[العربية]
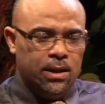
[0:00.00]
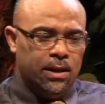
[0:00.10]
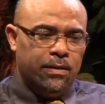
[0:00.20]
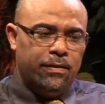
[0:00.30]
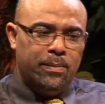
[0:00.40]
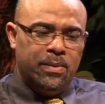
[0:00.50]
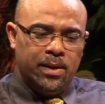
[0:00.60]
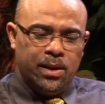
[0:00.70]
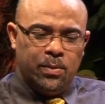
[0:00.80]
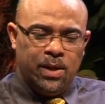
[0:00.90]

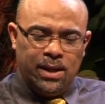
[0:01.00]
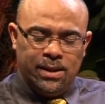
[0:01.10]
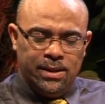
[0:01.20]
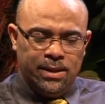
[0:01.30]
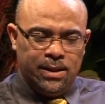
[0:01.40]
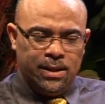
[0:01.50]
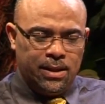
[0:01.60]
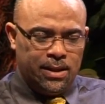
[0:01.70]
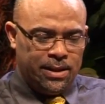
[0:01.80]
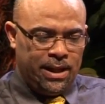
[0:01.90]
فما واحد
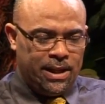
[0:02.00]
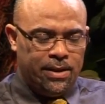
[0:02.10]
يحكي